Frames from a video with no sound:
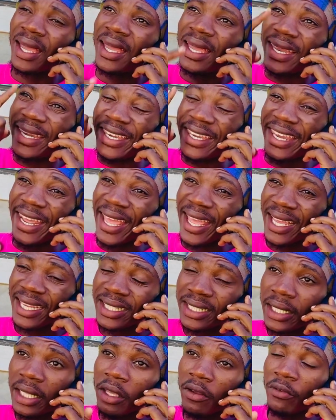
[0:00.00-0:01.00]

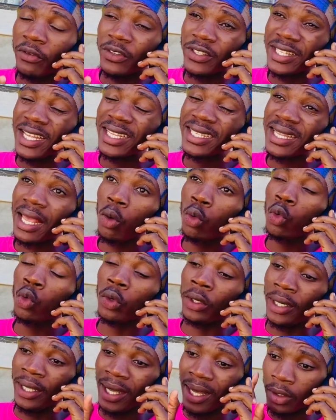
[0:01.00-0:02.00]
Desde que você saiu no
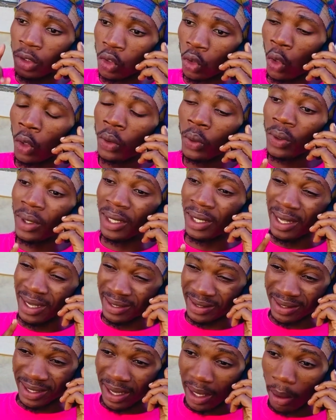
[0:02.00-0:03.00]
dia 18 de
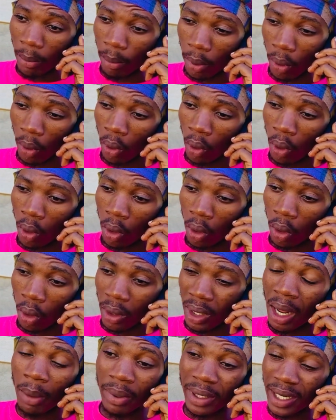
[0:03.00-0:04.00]
dezembro,
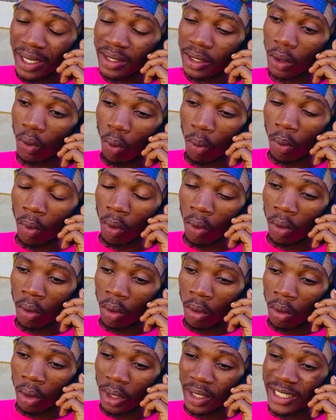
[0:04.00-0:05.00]
não me como
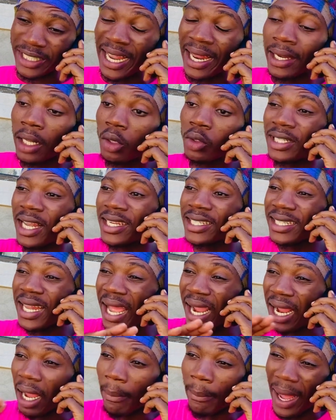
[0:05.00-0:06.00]
janeiro já está a
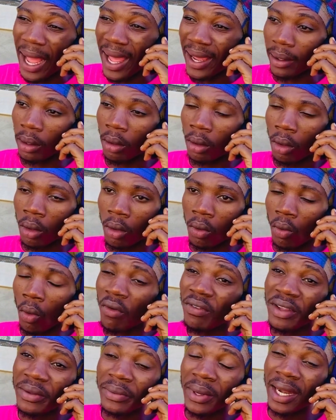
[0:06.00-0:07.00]
acabar.
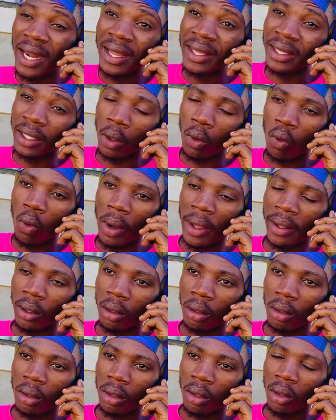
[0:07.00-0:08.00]
Houve a
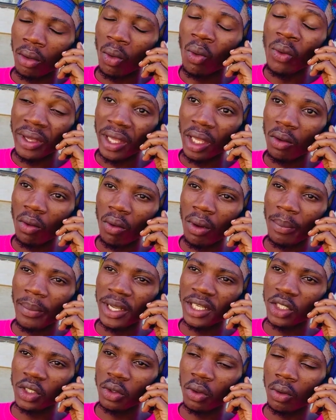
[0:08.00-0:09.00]
um canhão é pai
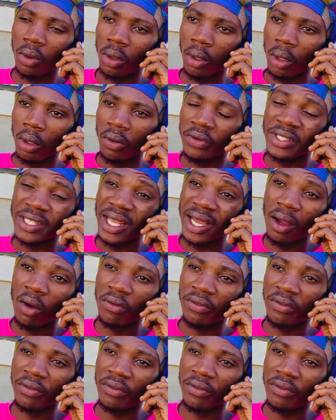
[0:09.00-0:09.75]
de Juno. Você é cão